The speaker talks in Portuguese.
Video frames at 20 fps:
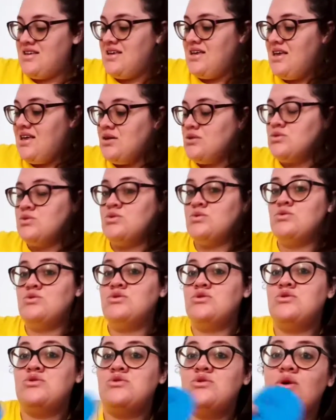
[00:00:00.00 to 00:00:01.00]
Eu
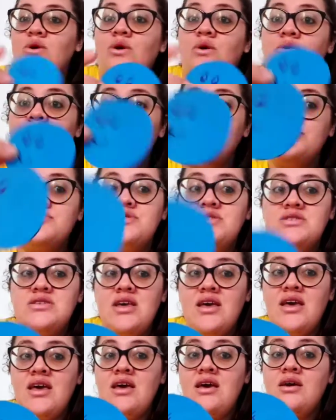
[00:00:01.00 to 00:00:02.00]
sou o
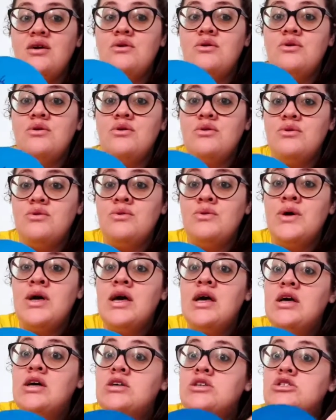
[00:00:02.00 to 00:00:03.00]
círculo,
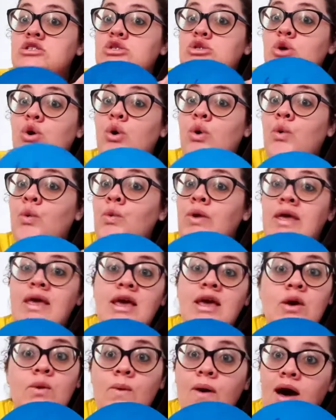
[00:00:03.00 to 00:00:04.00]
sou
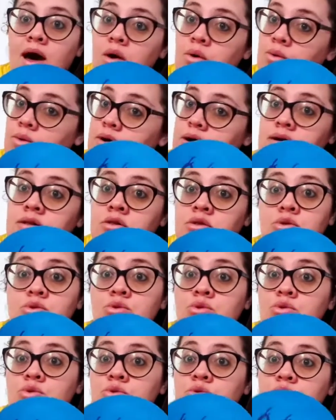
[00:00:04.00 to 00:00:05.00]
igual à
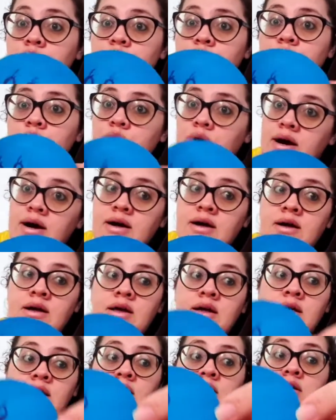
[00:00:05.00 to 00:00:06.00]
lua
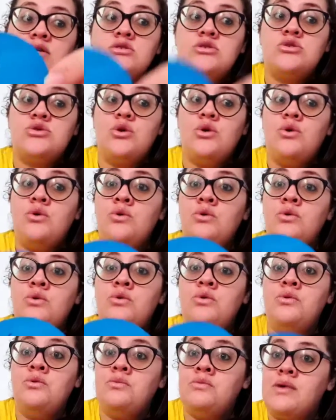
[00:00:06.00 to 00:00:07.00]

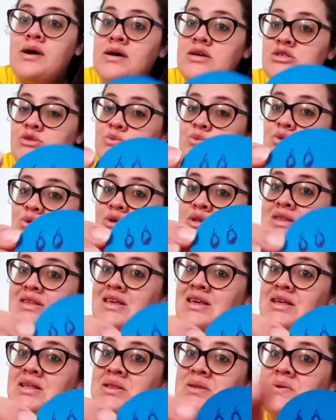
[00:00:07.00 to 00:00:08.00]
Sou o mais
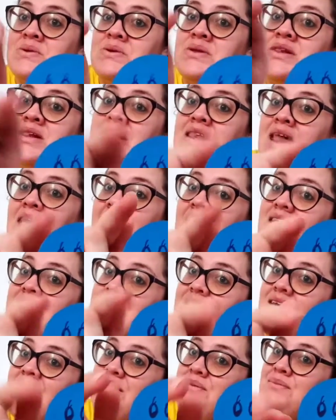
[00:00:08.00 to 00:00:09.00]
bonito lá
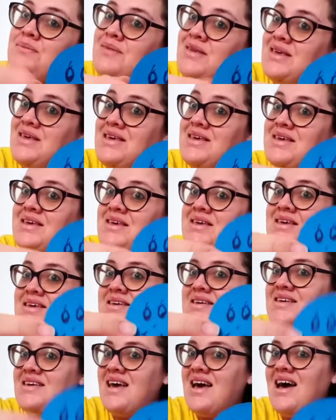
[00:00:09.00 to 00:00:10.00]
da
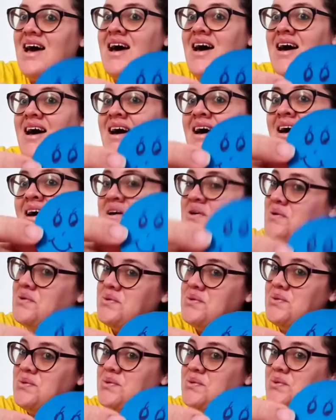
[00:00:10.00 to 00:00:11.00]
minha
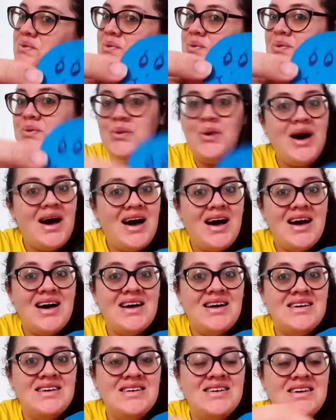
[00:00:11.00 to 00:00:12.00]
rua.